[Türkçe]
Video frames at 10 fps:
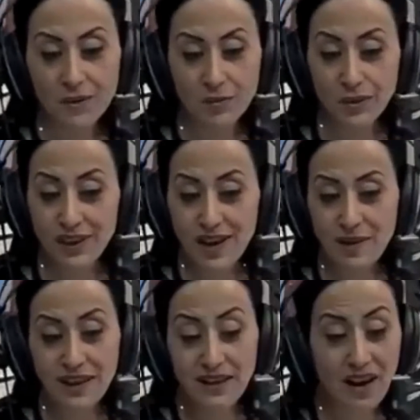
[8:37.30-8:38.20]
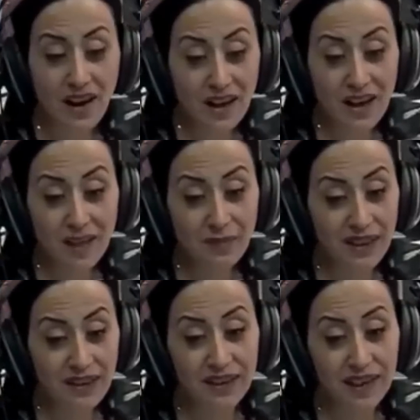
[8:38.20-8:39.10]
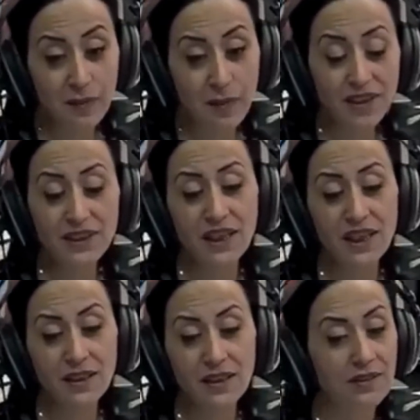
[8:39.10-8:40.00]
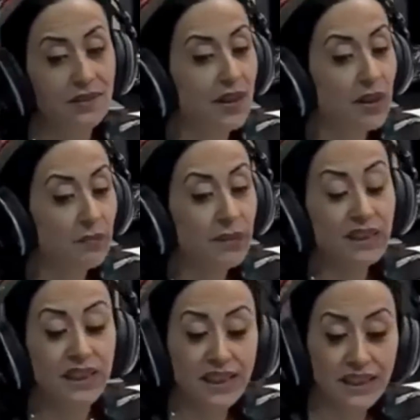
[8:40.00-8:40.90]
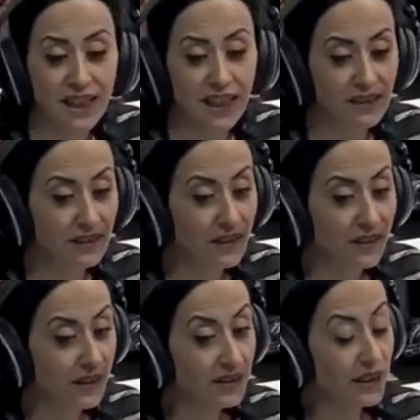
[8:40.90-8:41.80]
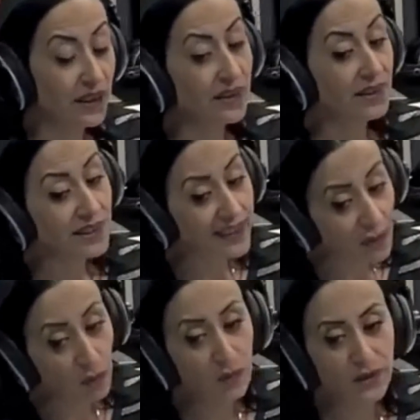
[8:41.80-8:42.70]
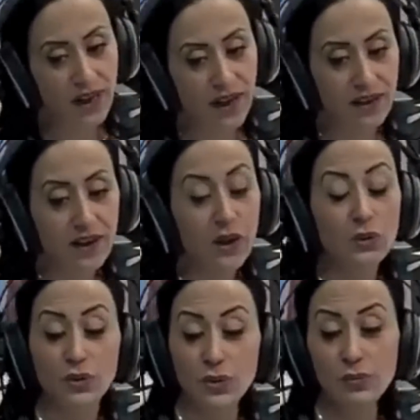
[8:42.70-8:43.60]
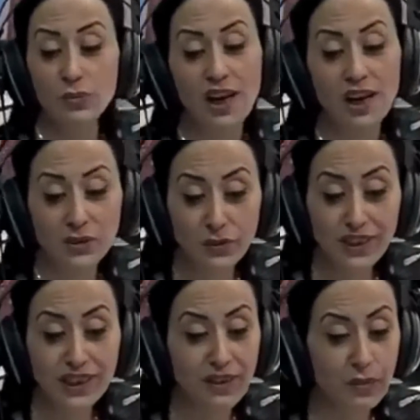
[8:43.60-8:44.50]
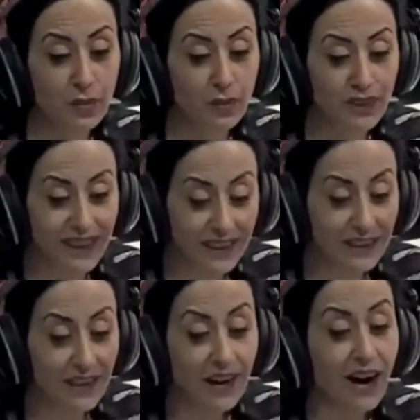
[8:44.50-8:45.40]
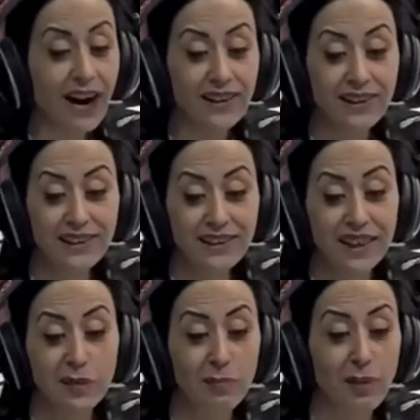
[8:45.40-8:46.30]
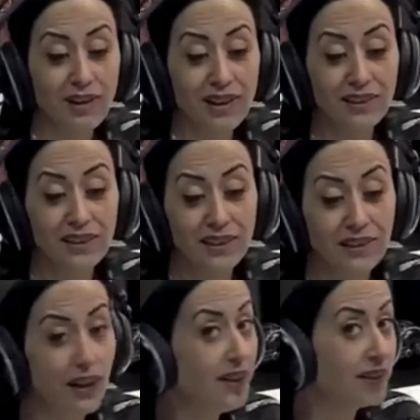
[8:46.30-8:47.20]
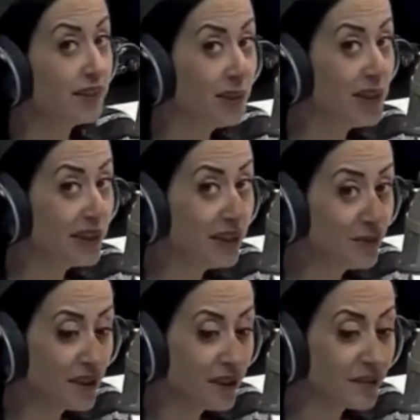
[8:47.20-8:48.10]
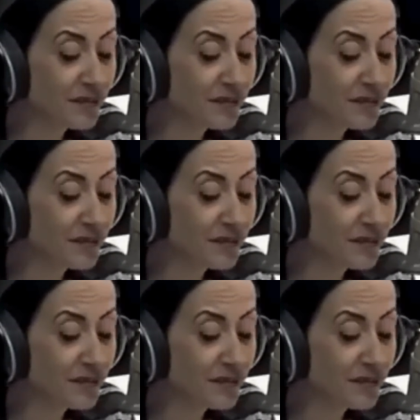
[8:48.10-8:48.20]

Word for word: Buna rağmen hala bildiklerim ancak bir hiçken sana nasıl olur da tüm kanunları ve bunların aralarındaki bağlantıları anlatabilirim ki?